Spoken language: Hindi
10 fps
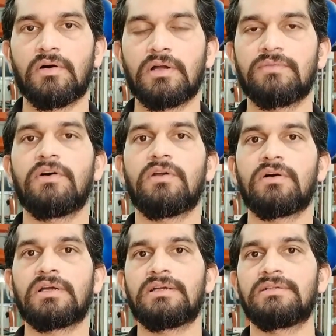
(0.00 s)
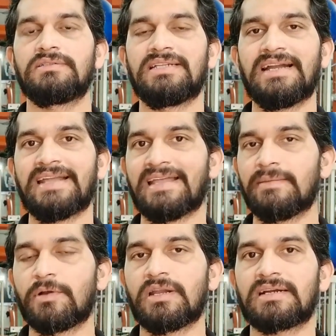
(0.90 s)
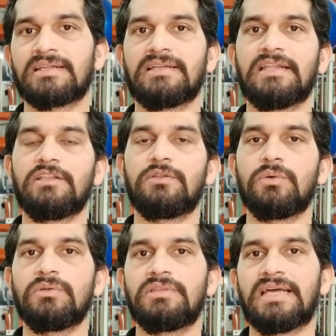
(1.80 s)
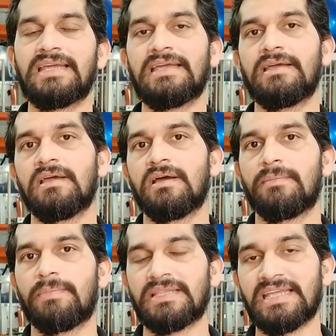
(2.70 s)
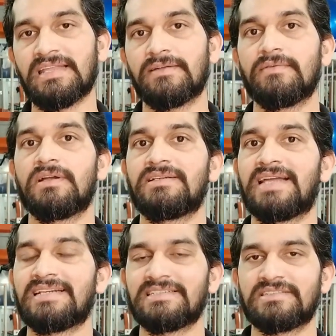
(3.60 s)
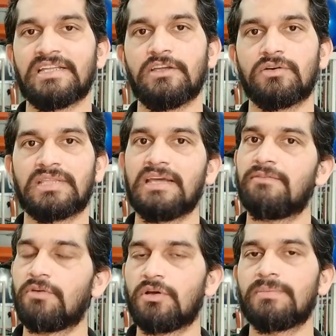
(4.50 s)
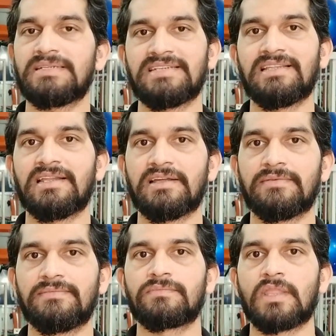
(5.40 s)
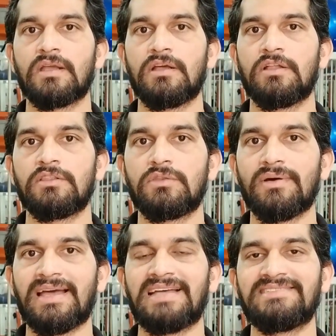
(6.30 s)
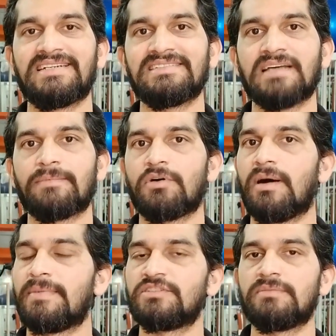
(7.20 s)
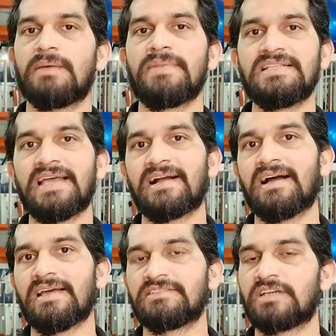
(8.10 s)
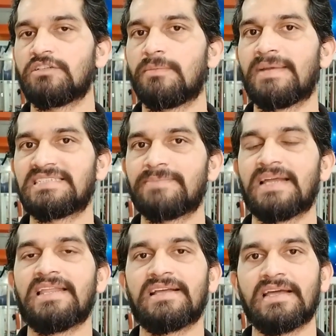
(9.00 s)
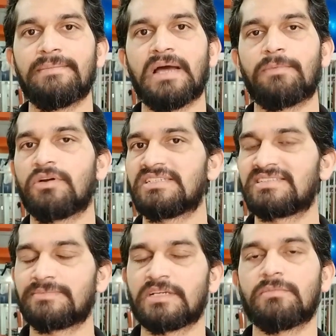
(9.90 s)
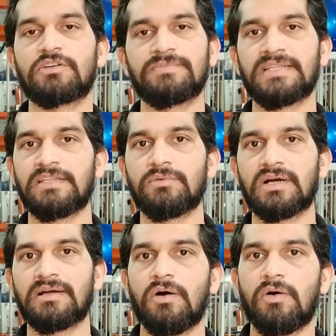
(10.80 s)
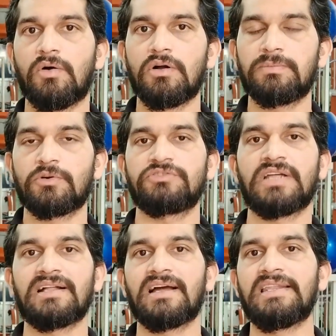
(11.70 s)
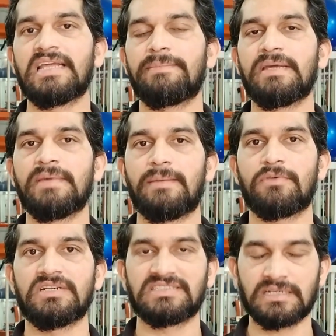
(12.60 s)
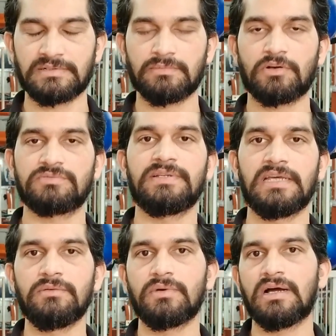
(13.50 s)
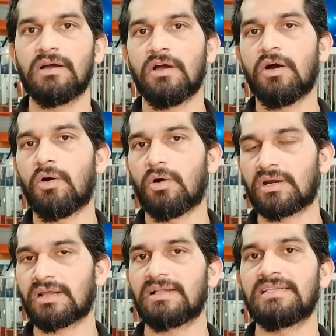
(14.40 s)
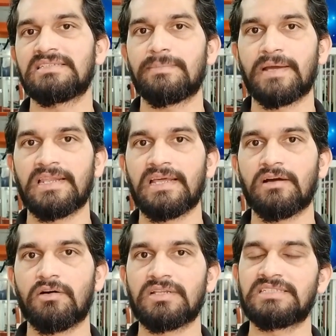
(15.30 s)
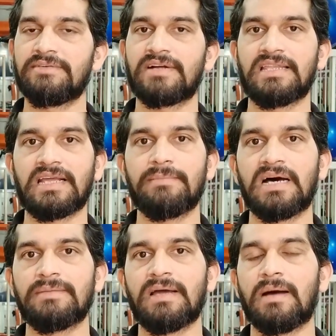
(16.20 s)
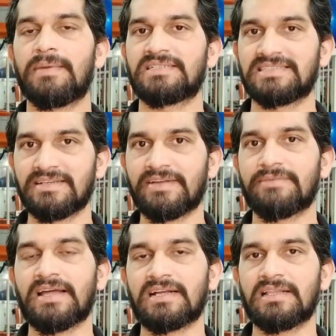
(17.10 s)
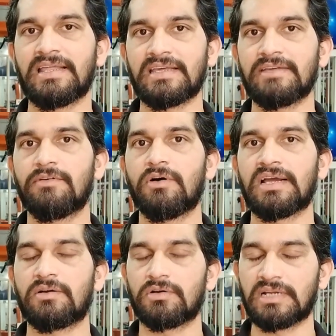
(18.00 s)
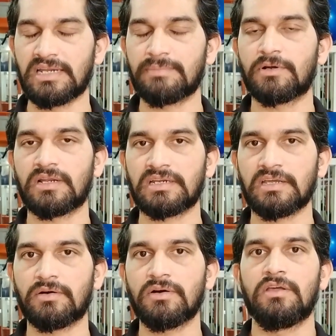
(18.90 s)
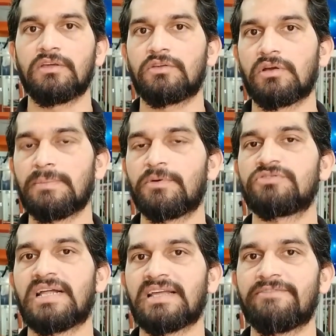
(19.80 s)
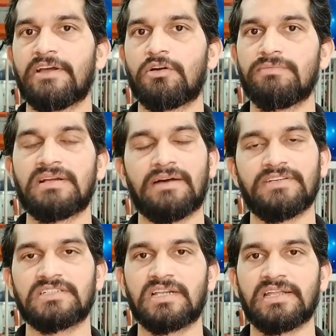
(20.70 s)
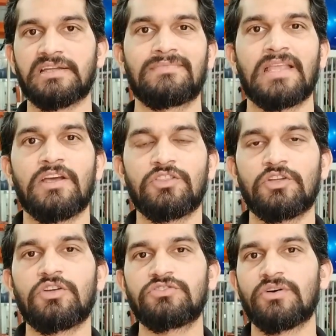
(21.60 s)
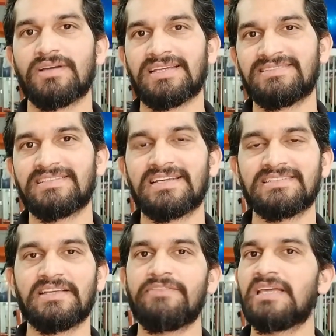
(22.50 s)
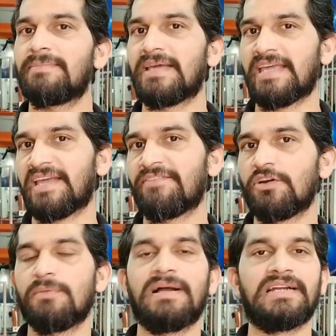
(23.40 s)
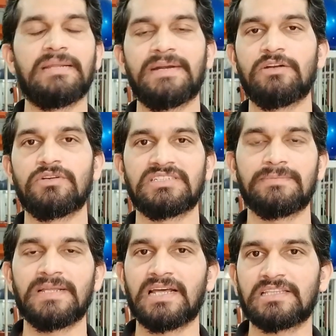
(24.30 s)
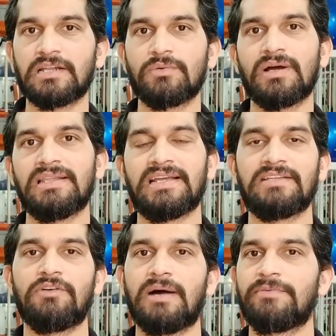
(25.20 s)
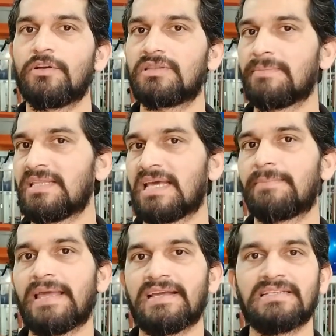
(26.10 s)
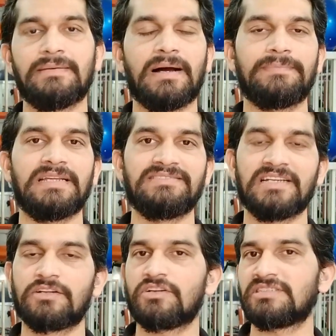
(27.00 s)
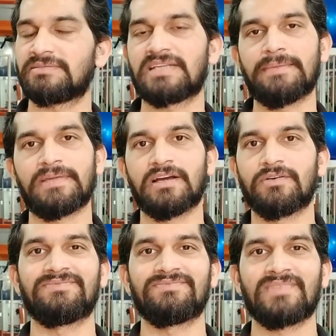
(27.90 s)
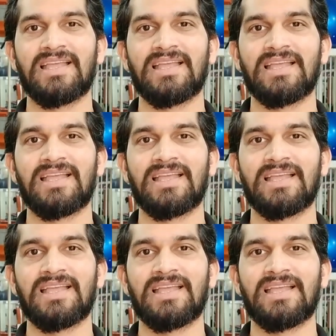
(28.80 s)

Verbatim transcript: और वो लोग जिन्हें डेयरी प्रोडक्ट यानी दूध दही पनीर डाइजेस्ट नहीं होते हैं वो लोग भी इसे ना लें तो एज इट इज़ आपको अमेज़ोन पर मिल जाएगा इसका जो बेस्ट बाय लिंक है मैं आपको डिस्क्रिप्शन बॉक्स में दे दूँगा और प्रोस्टार का लिंक भी मैं आपको डिस्क्रिप्शन बॉक्स में दे दूँगा ऑर्डर करने से पहले और रिसीव करने के बाद में आप अच्छे से वेरीफाई कर लें कि वो एक ऑथेंटिक प्रोडक्ट ही हो क्योंकि पोस्टा की फेक कॉपी काफ़ी चल रही है तो दोस्तों इसी तरह से वीक में एक वीडियो में अल्टीमेट न्यूट्रिशन पर लाता रहूँगा लेकिन वो आप वीडियो तभी देख पाएंगे जब आपने इस चैनल को सब्सक्राइब किया हो